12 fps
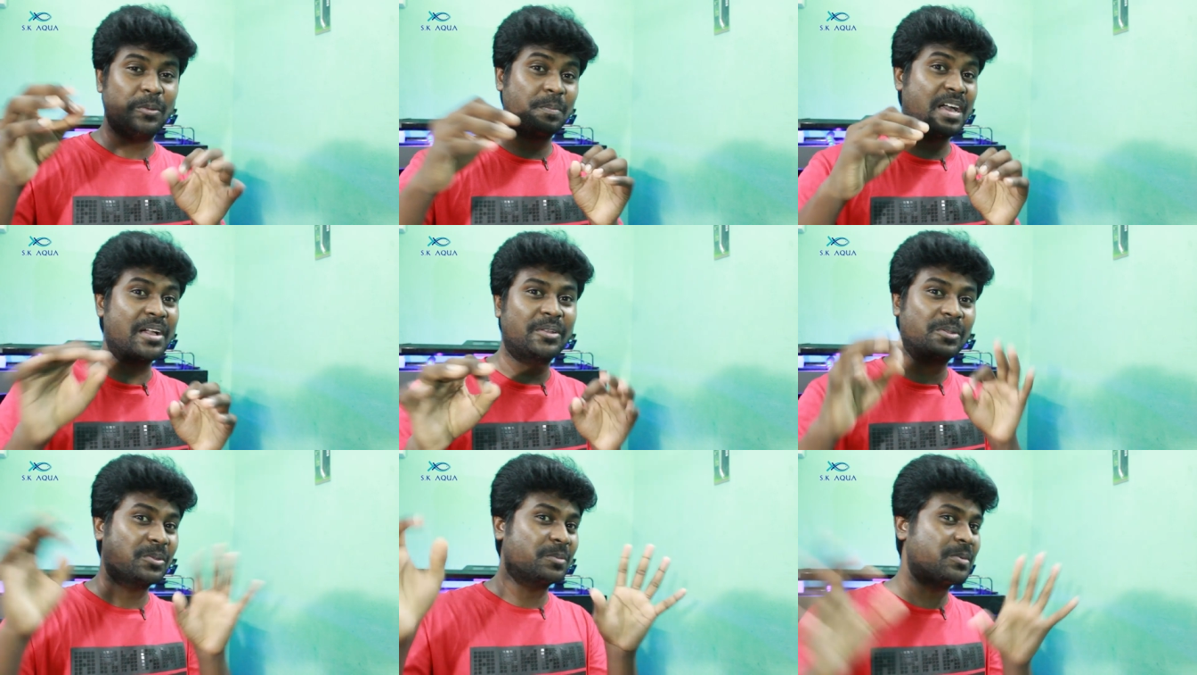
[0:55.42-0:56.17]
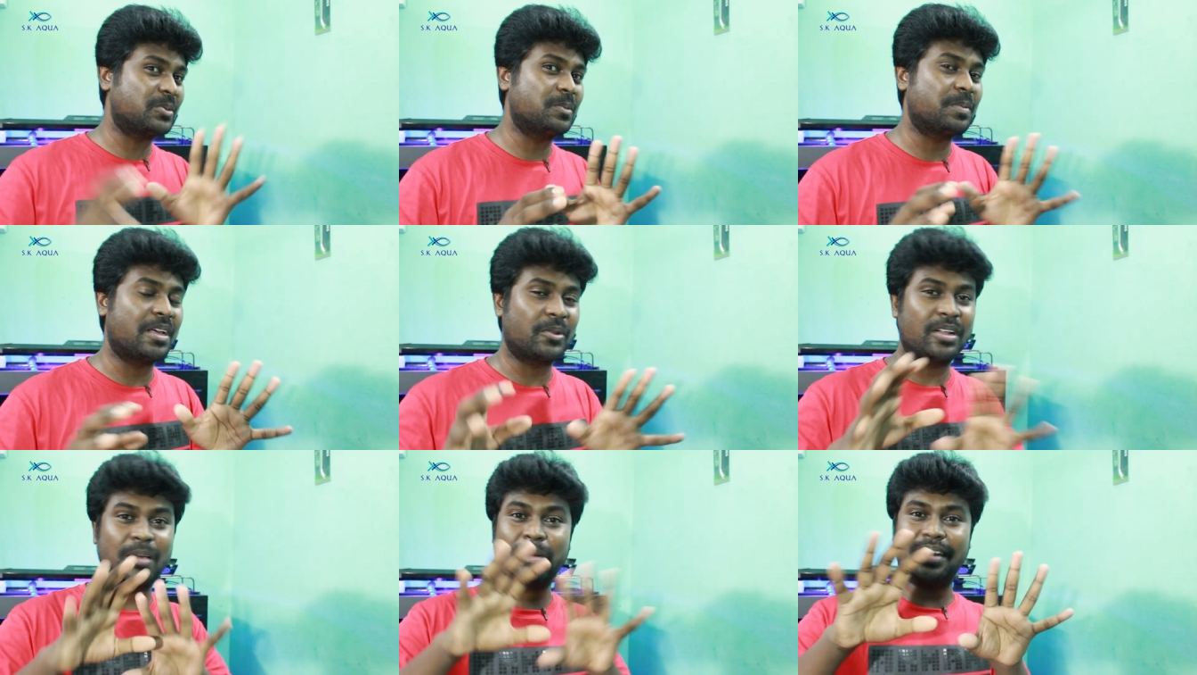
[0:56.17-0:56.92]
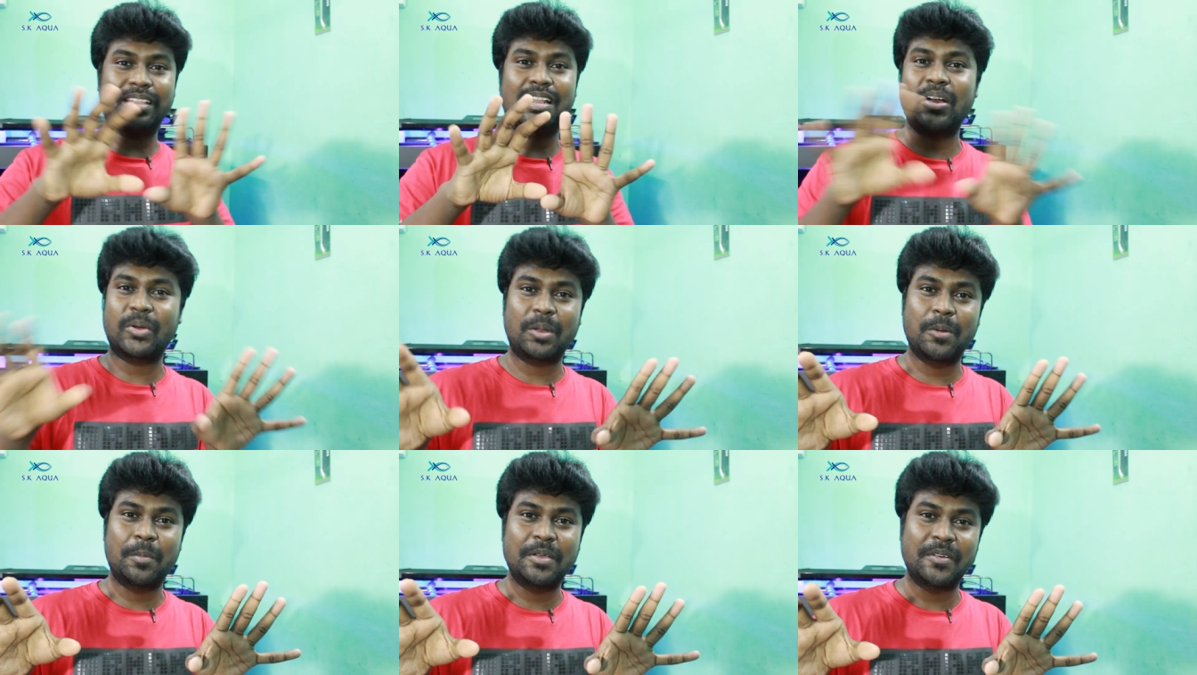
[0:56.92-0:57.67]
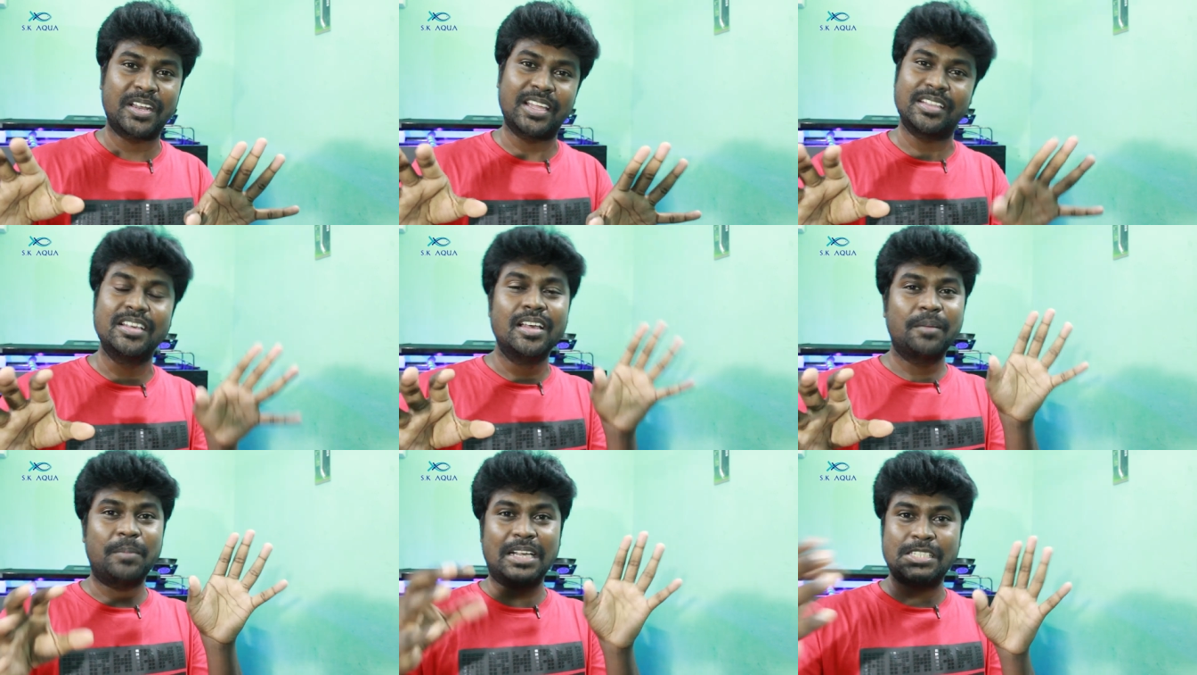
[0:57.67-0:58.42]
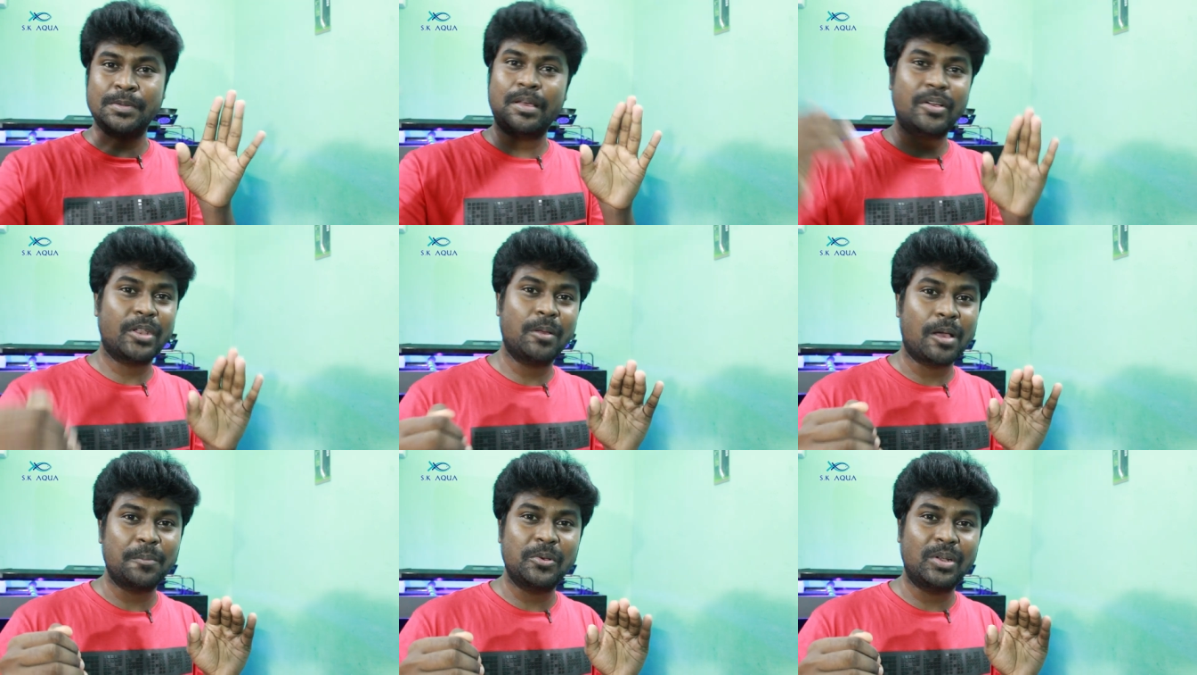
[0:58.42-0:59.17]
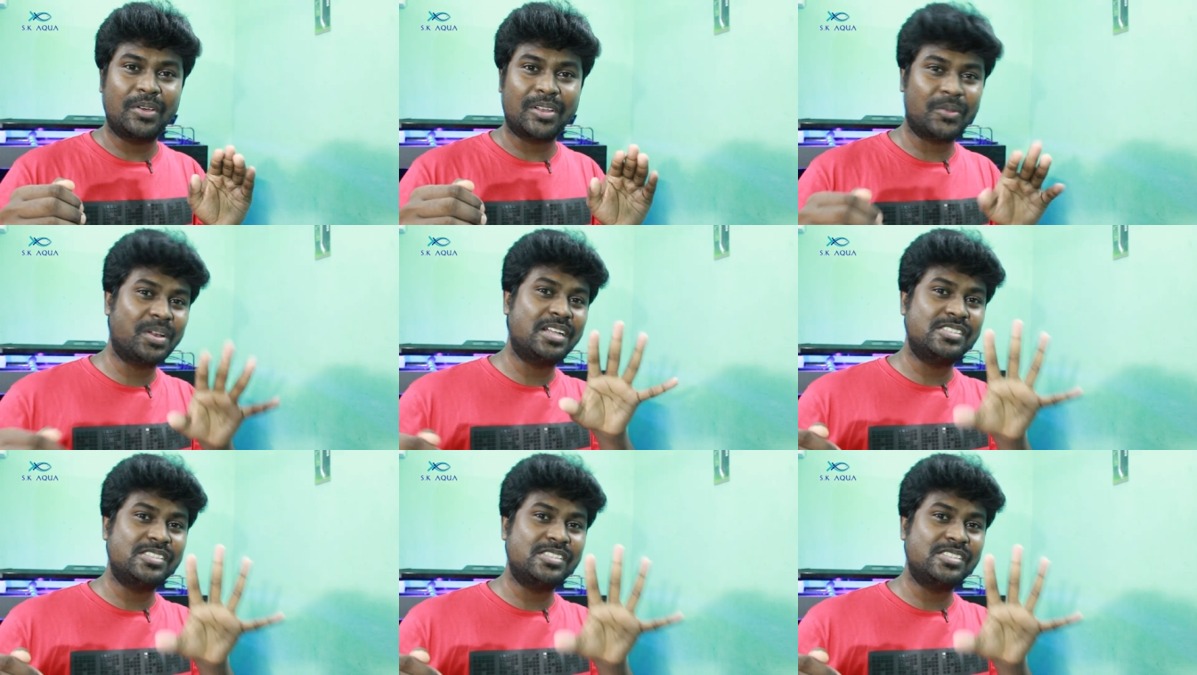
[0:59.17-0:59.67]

இன்னும் பார்க்குறது வந்து ரொம்ப சூப்பராக இருக்கும் ஆனால் பட் அதெல்லாம் அக்கோரியம் ஹாபிக்கு வராது மேக்ஸிமம் அக்வாரியம் ஹாபிக்குள்ளே வரவங்க